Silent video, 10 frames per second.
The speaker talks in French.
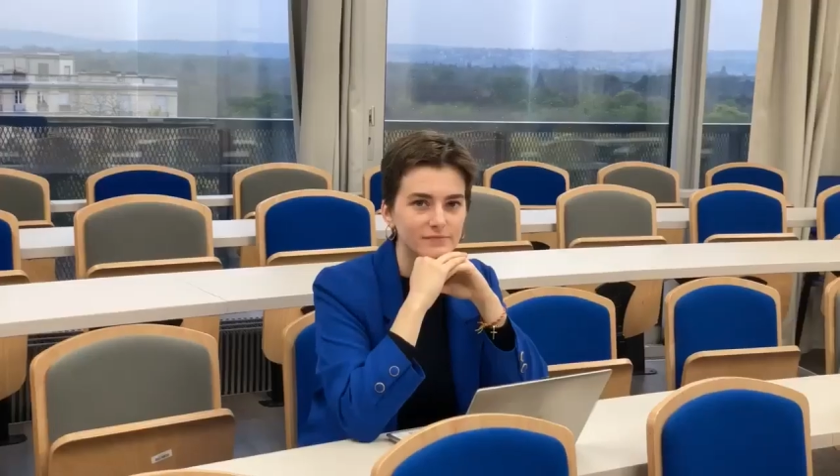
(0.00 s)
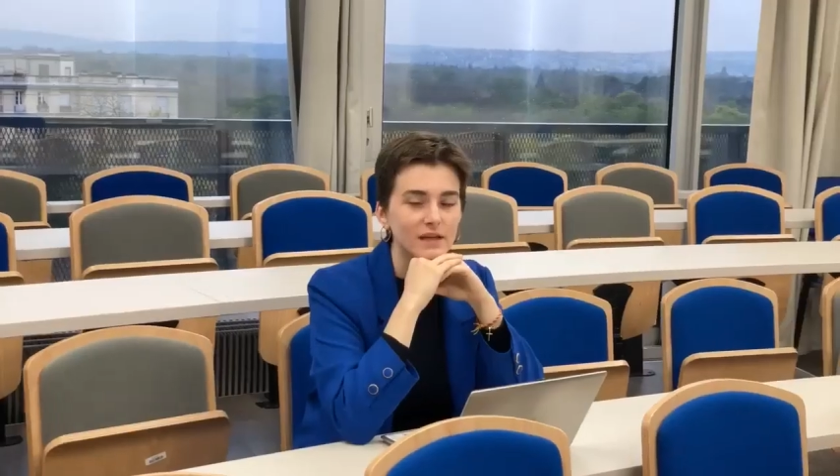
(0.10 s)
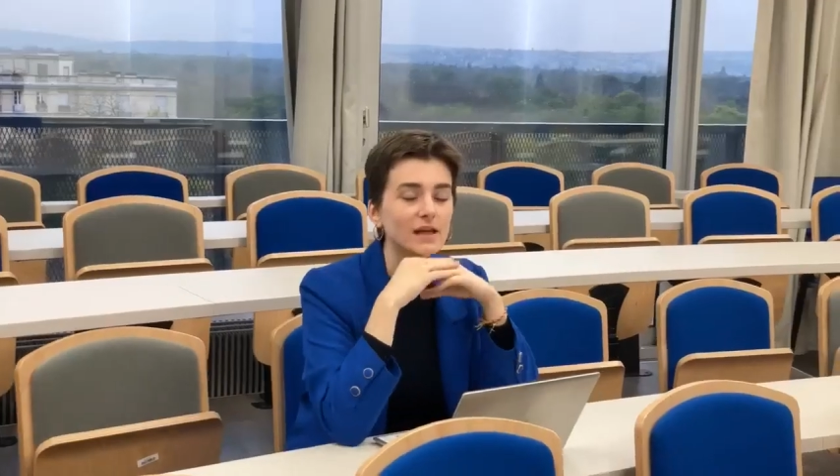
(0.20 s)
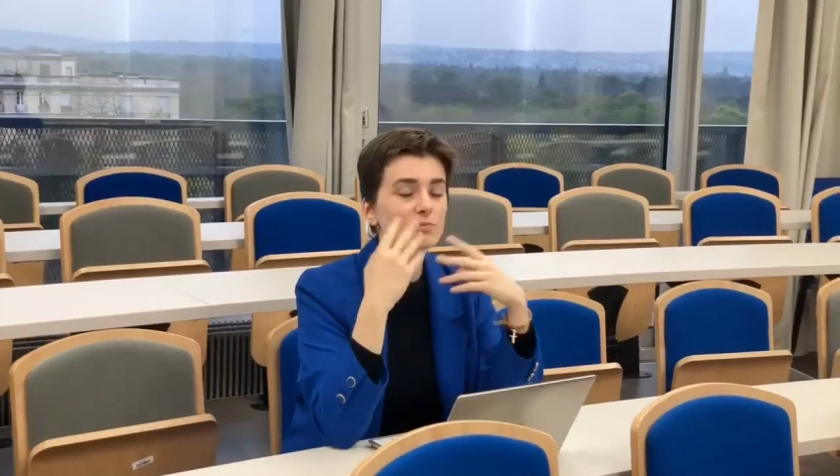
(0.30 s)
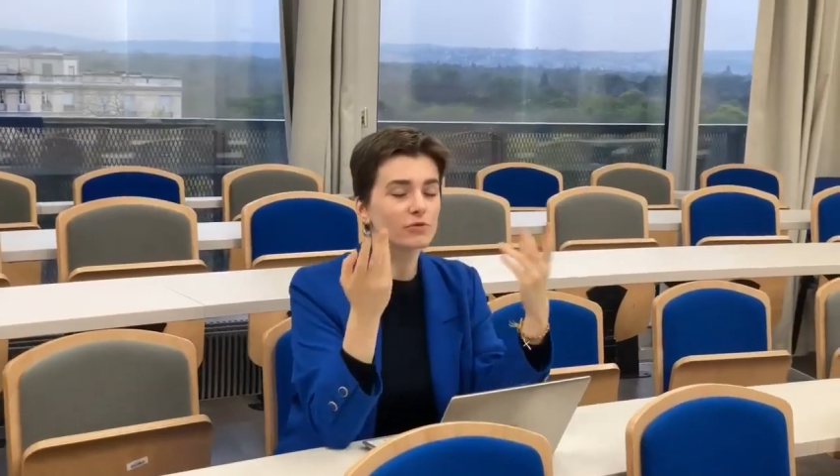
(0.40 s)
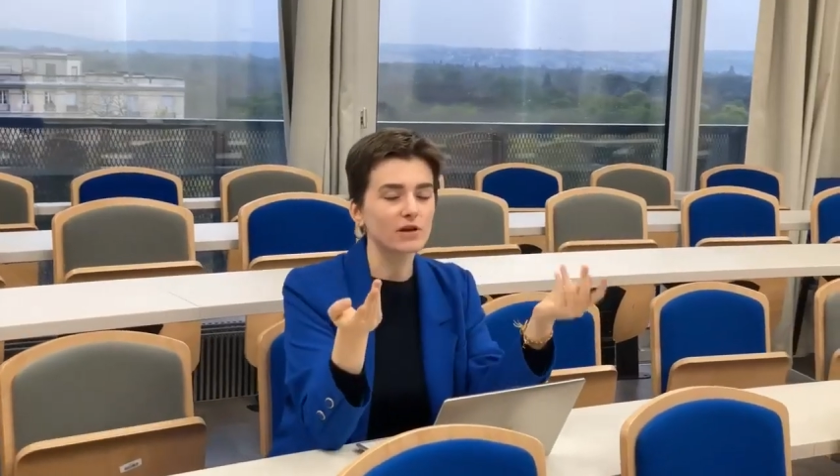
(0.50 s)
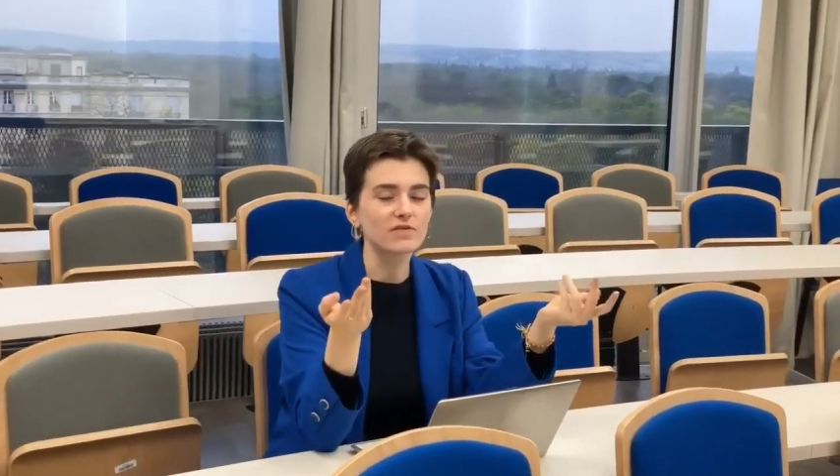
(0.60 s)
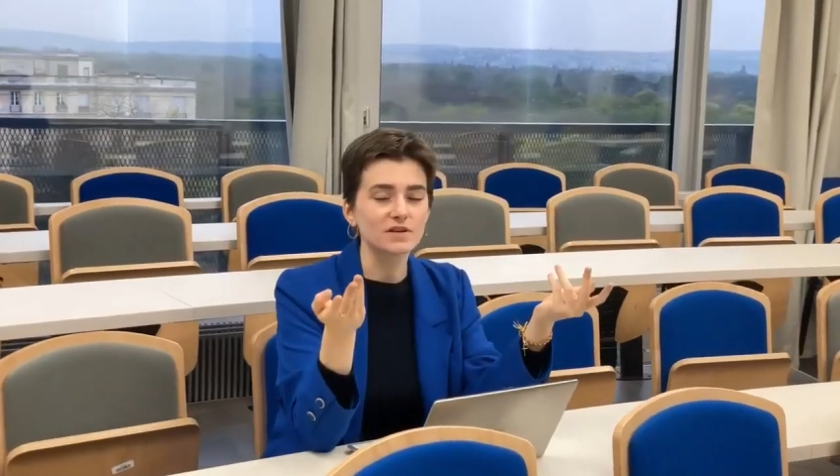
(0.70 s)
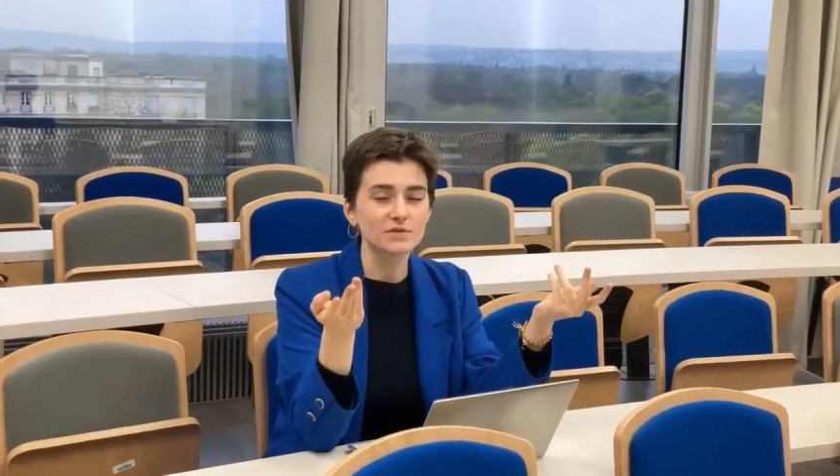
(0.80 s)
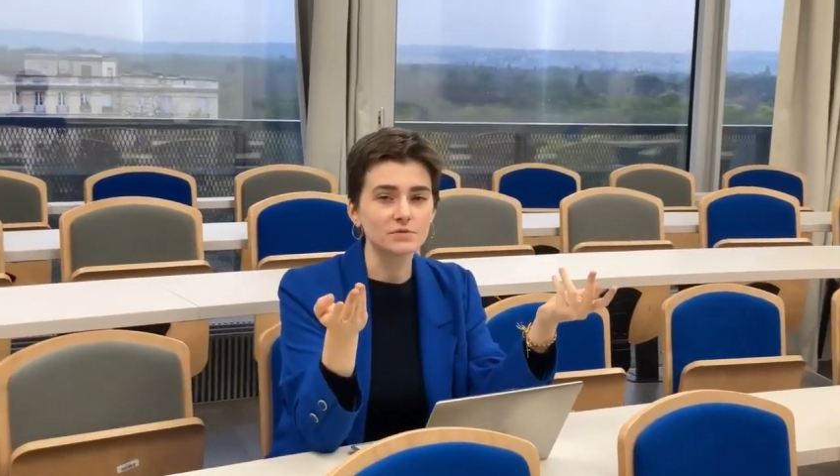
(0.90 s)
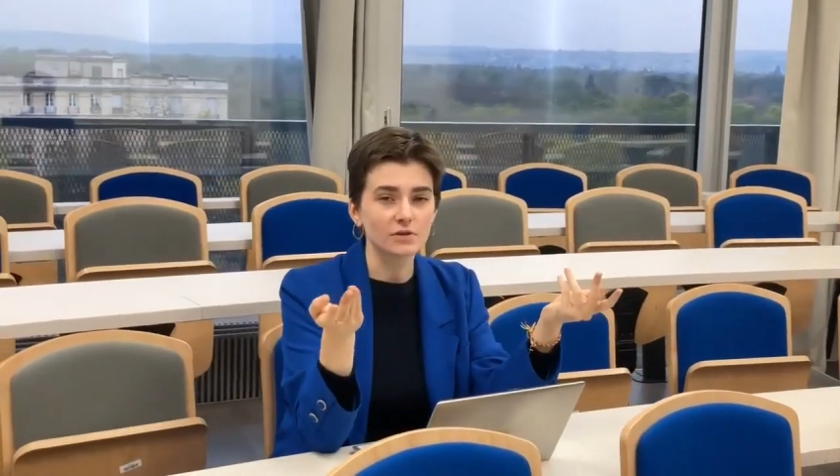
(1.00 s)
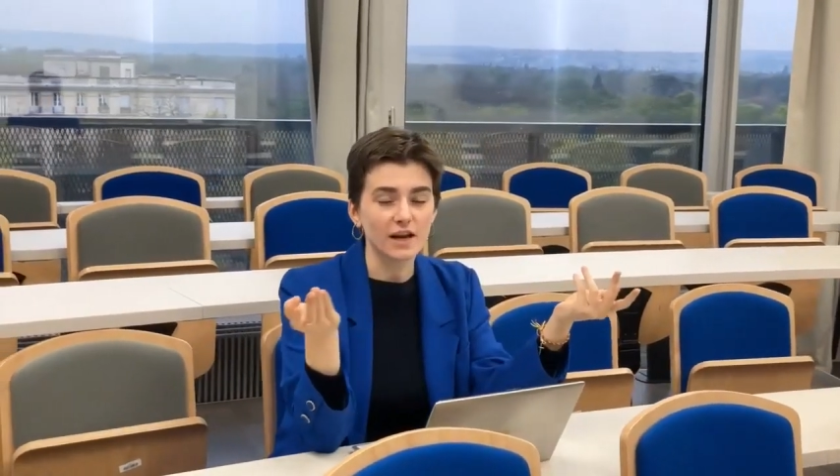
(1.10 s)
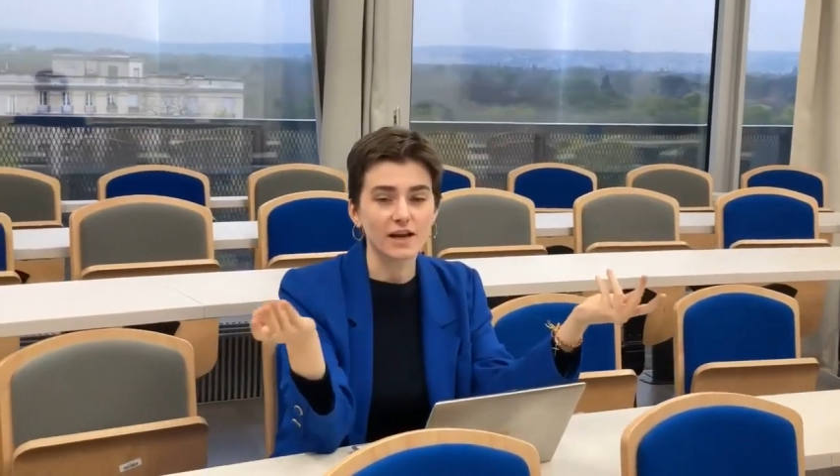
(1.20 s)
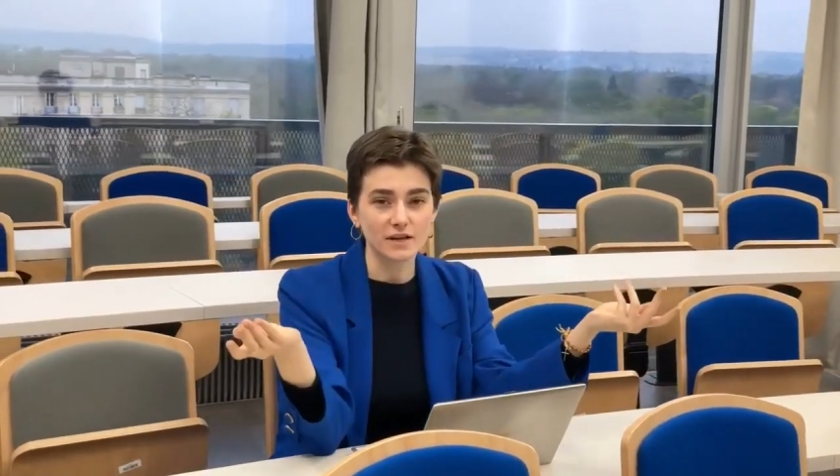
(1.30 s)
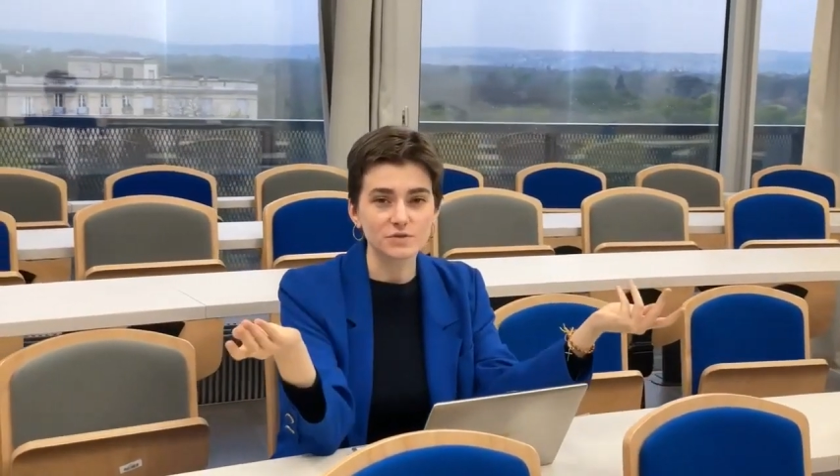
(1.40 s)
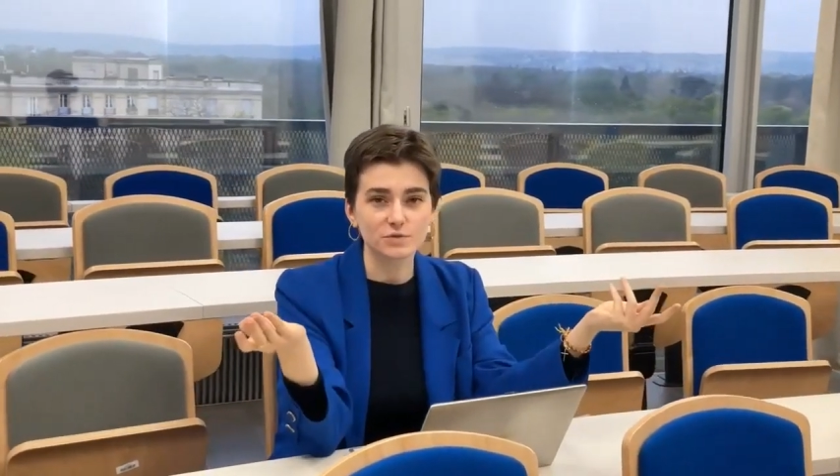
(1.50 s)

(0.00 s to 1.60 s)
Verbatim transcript: Et puis l'inflation, tant qu'elle reste